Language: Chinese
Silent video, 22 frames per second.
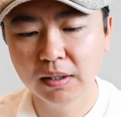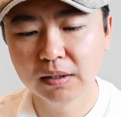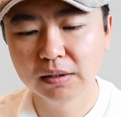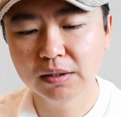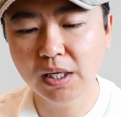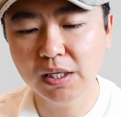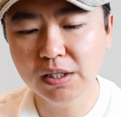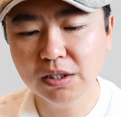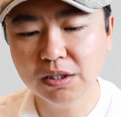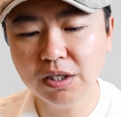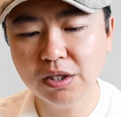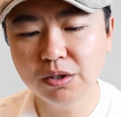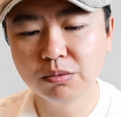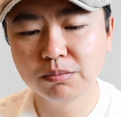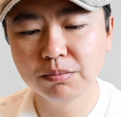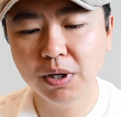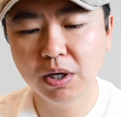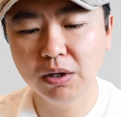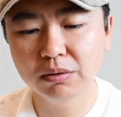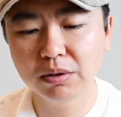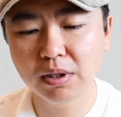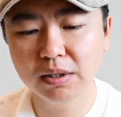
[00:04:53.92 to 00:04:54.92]
但是这种
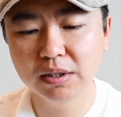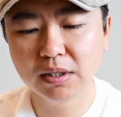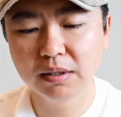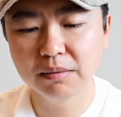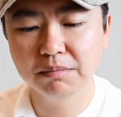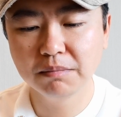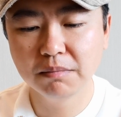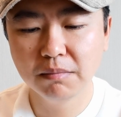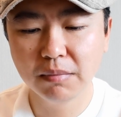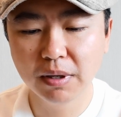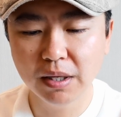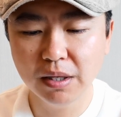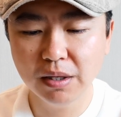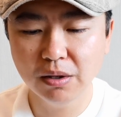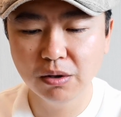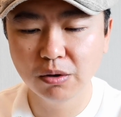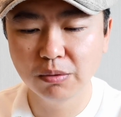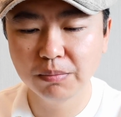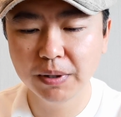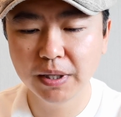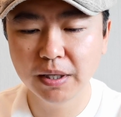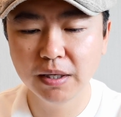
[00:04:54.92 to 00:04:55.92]
炮弹呢，没
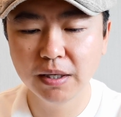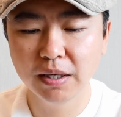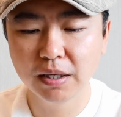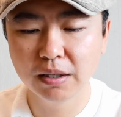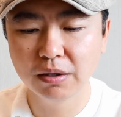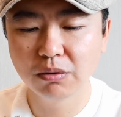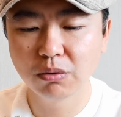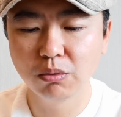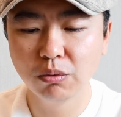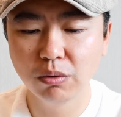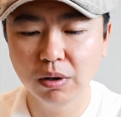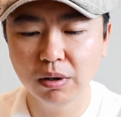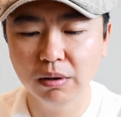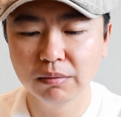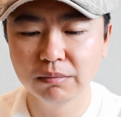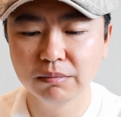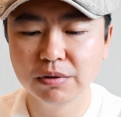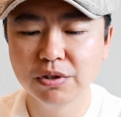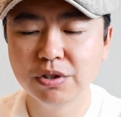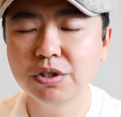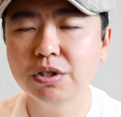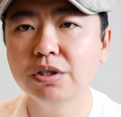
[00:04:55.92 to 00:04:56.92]
有被联合国
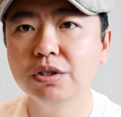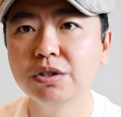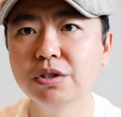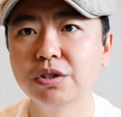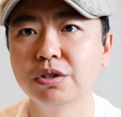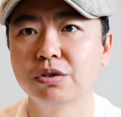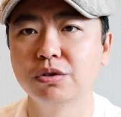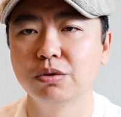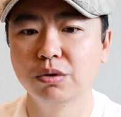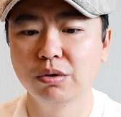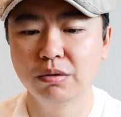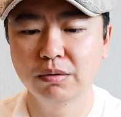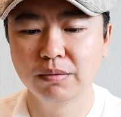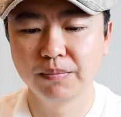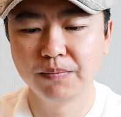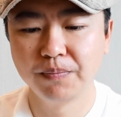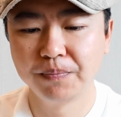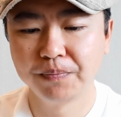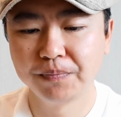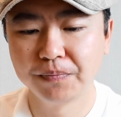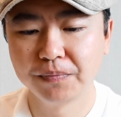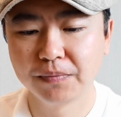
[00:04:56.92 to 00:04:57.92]
禁止使用，
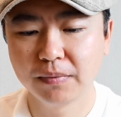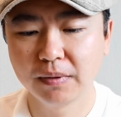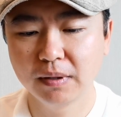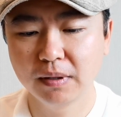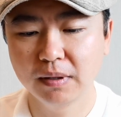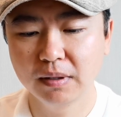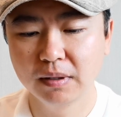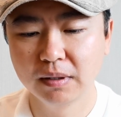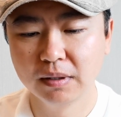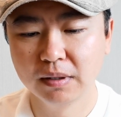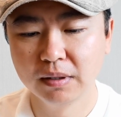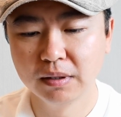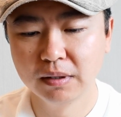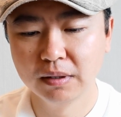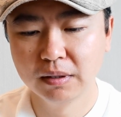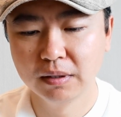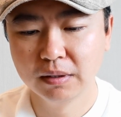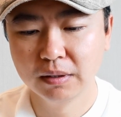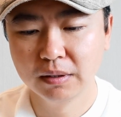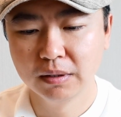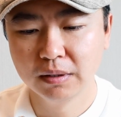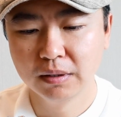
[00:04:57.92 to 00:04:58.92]
啊，
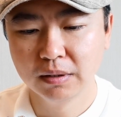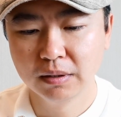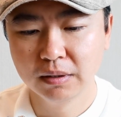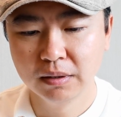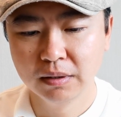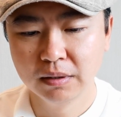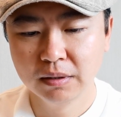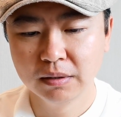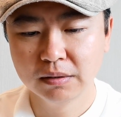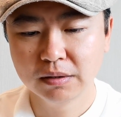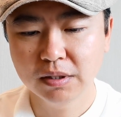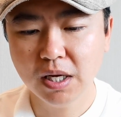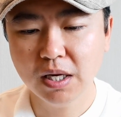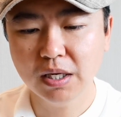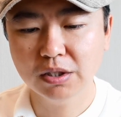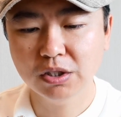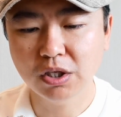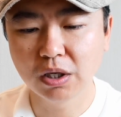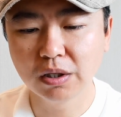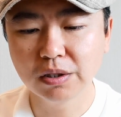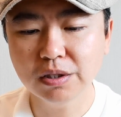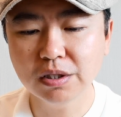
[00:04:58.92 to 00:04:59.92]
在
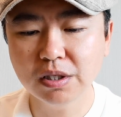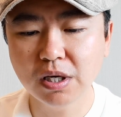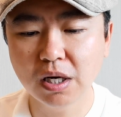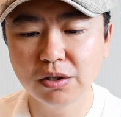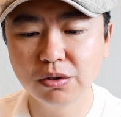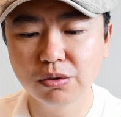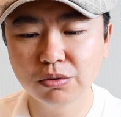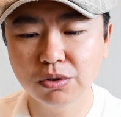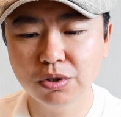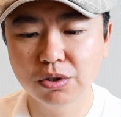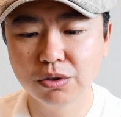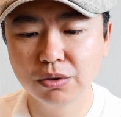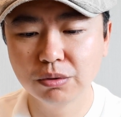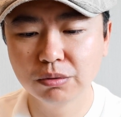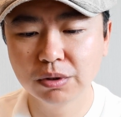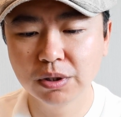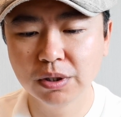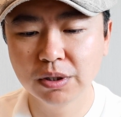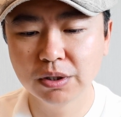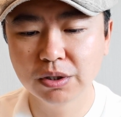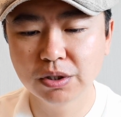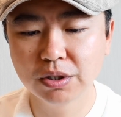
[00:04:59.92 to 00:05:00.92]
城市战中使用
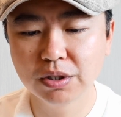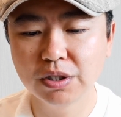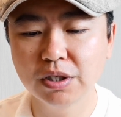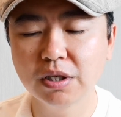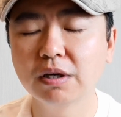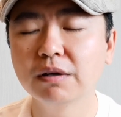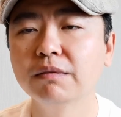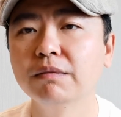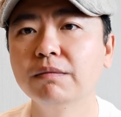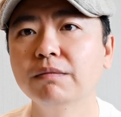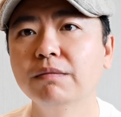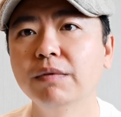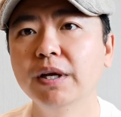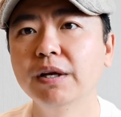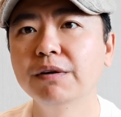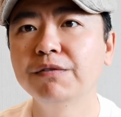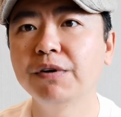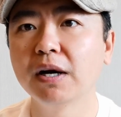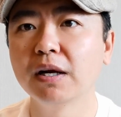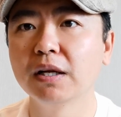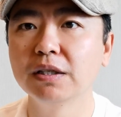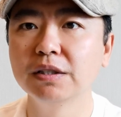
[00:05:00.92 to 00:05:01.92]
呢，实际上违
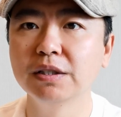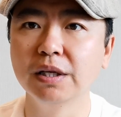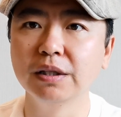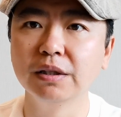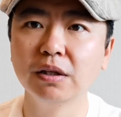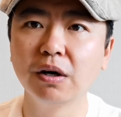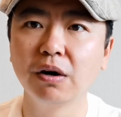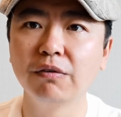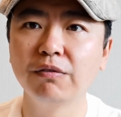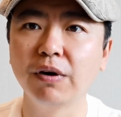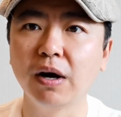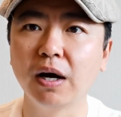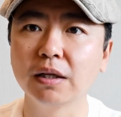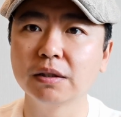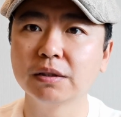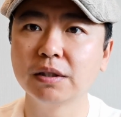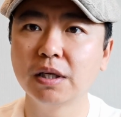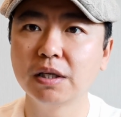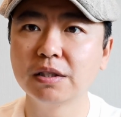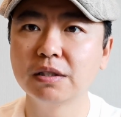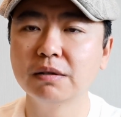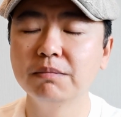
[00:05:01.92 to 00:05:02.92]
反了人道法，
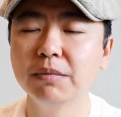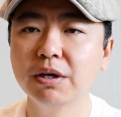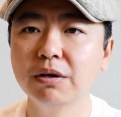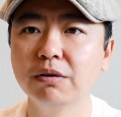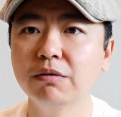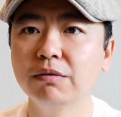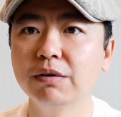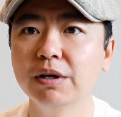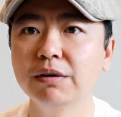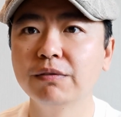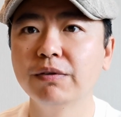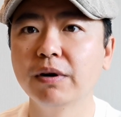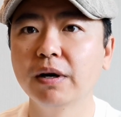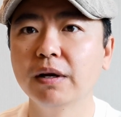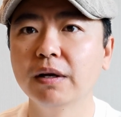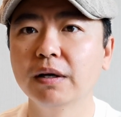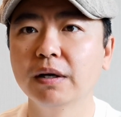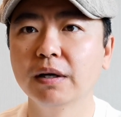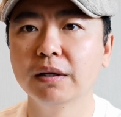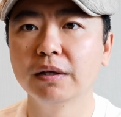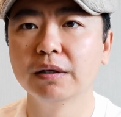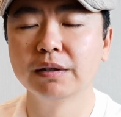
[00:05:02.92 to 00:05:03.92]
但是没有违反
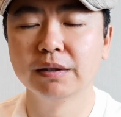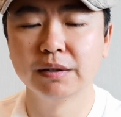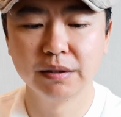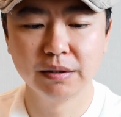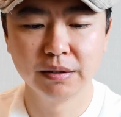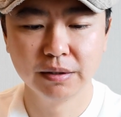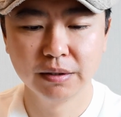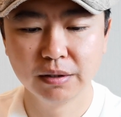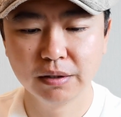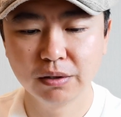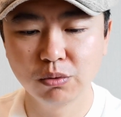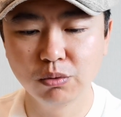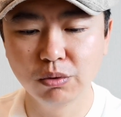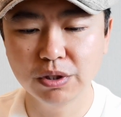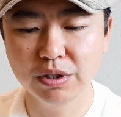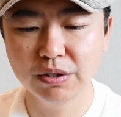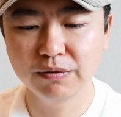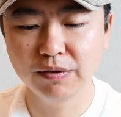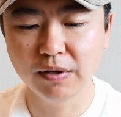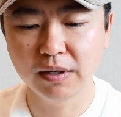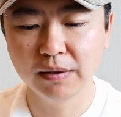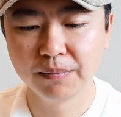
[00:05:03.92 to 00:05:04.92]
啊国
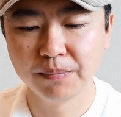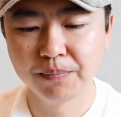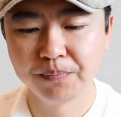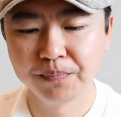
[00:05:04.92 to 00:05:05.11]
际法。